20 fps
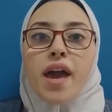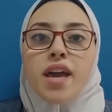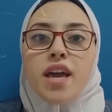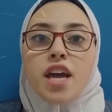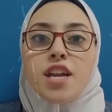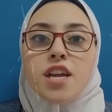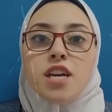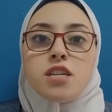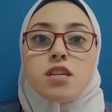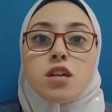
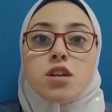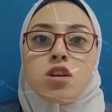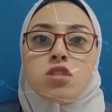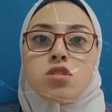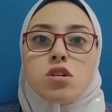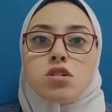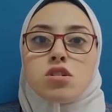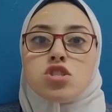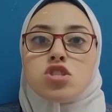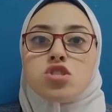حاجه ان احنا
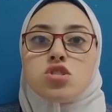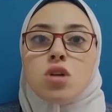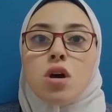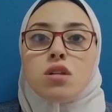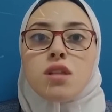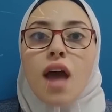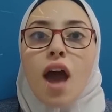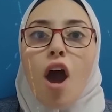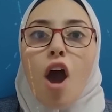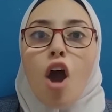نقدر
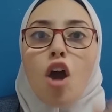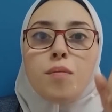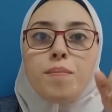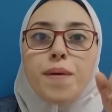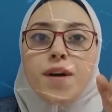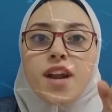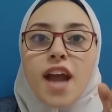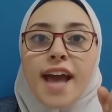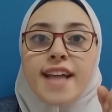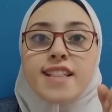نصطاد
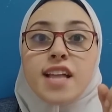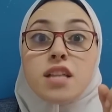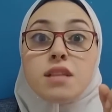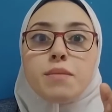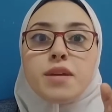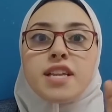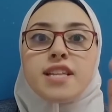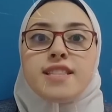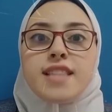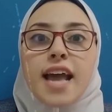اكبر
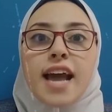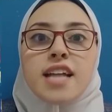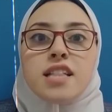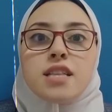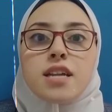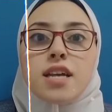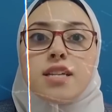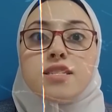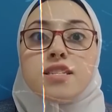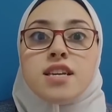عدد من
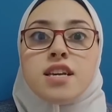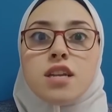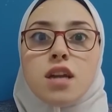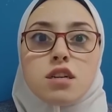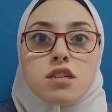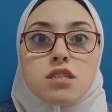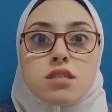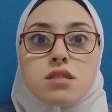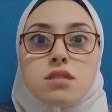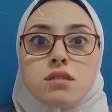الدكاتره
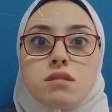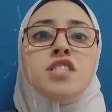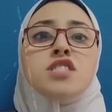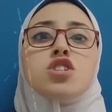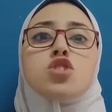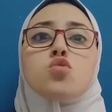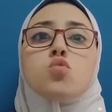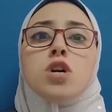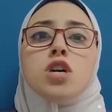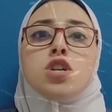الديلرز
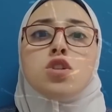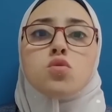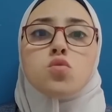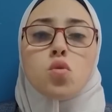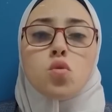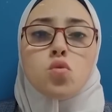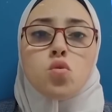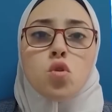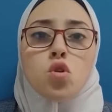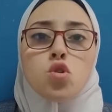فانت تروحي
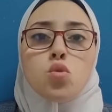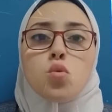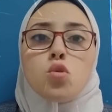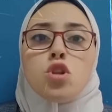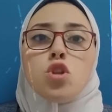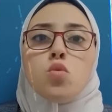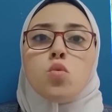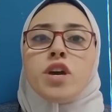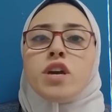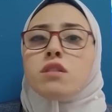للدكتور
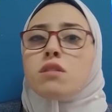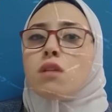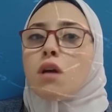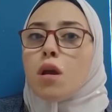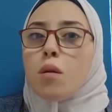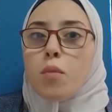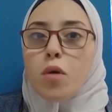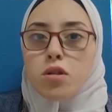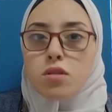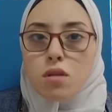تقولي له ايه
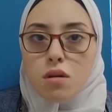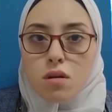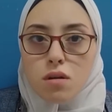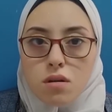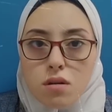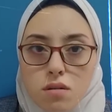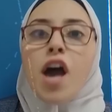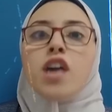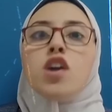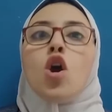طلباتك
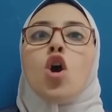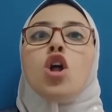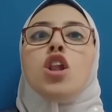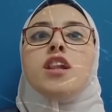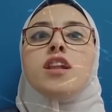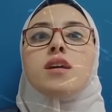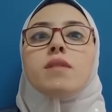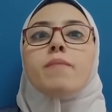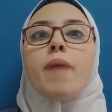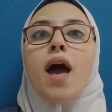
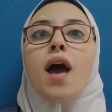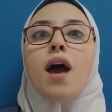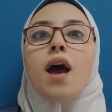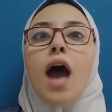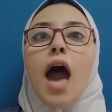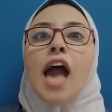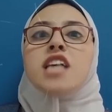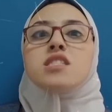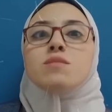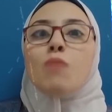فهيقول لك بقى
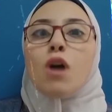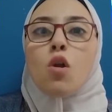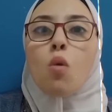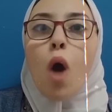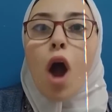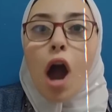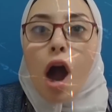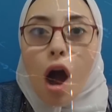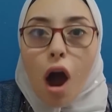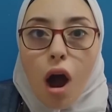عايز
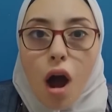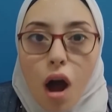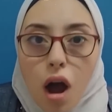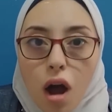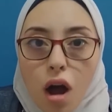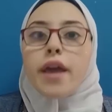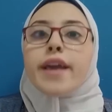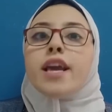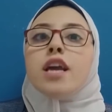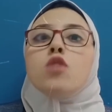مروحه
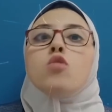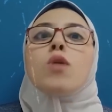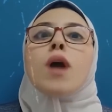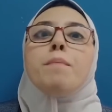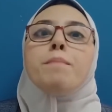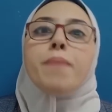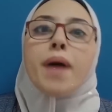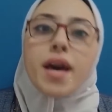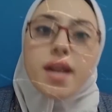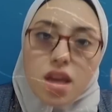إيه كيلو
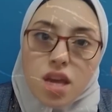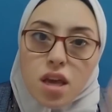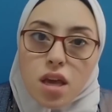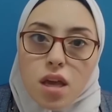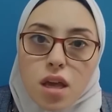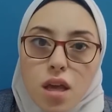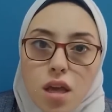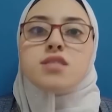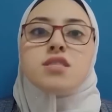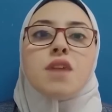جمبري
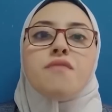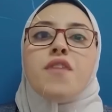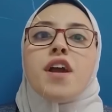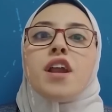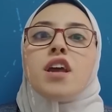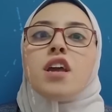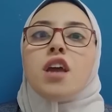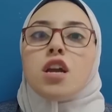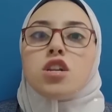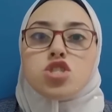
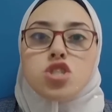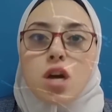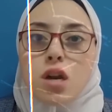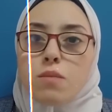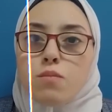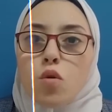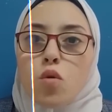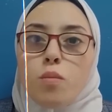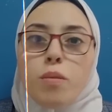سفريه إيه شرم